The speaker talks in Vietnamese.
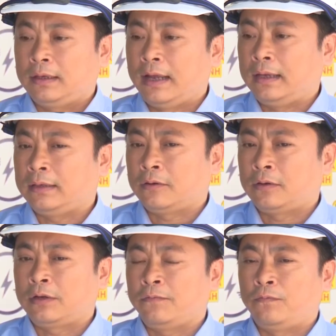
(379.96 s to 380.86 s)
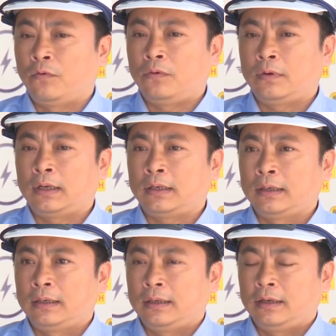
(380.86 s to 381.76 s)
để cho phục vụ
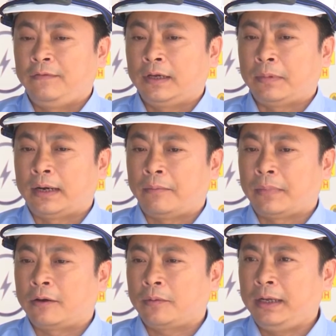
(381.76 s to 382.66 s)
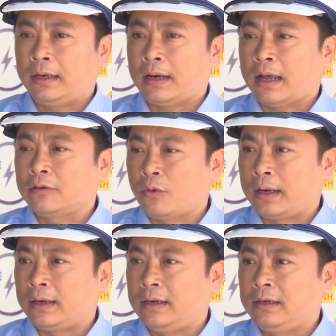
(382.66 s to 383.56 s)
cái việc mà đảm bảo cấp điện an
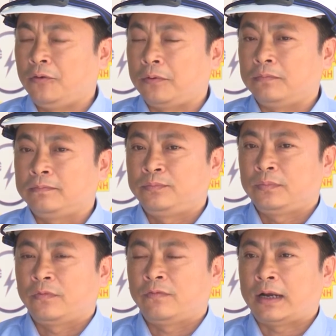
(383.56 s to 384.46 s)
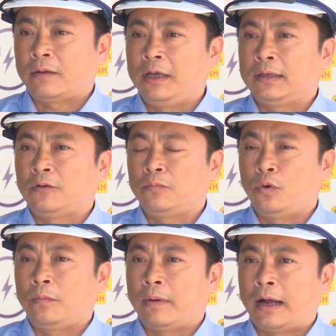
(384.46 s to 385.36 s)
toàn liên tục, và đặc biệt trong
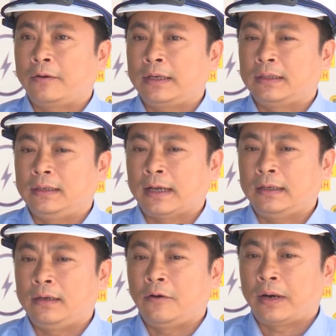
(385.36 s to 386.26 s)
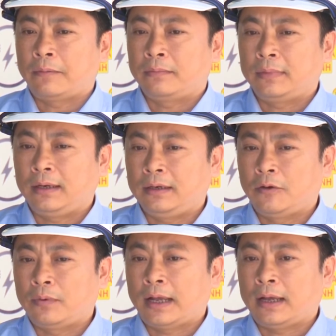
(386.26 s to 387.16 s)
mùa mưa bão thì ngay từ đầu năm Điện lực
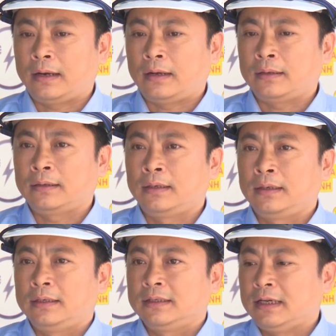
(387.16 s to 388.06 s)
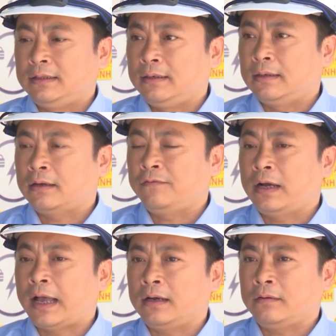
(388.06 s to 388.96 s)
Đông Hà đã xây dựng các cái
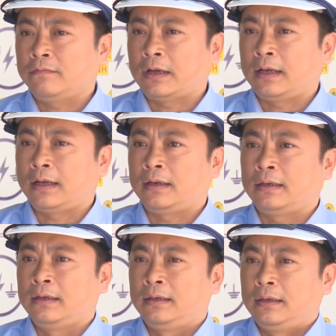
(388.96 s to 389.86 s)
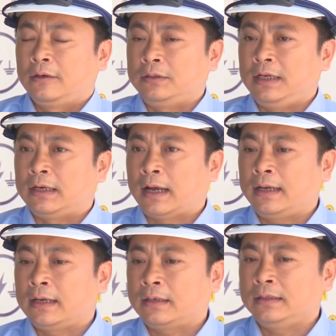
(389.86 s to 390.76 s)
phương án và có triển
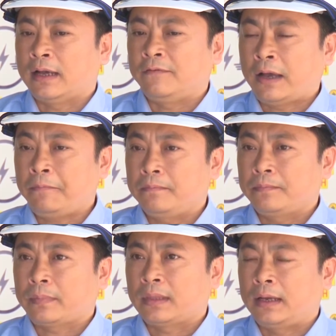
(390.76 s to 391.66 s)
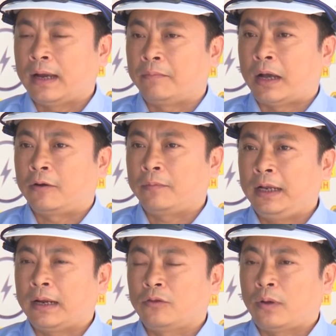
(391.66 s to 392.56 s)
khai các cái giải pháp để đảm bảo cấp
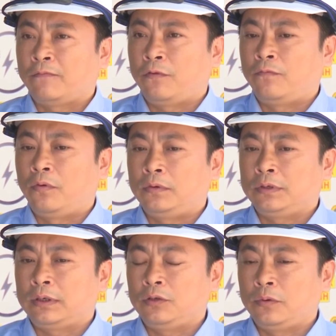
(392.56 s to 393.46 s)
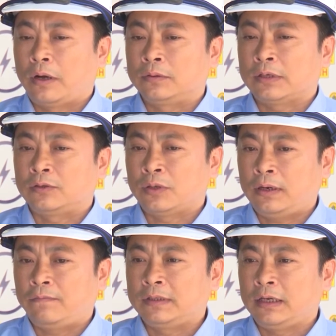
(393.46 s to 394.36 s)
điện an toàn phục vụ cho cái nhu cầu sản
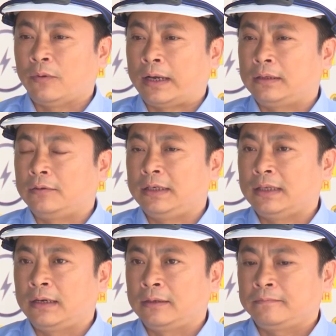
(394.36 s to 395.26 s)
xuất và sinh hoạt cho người dân.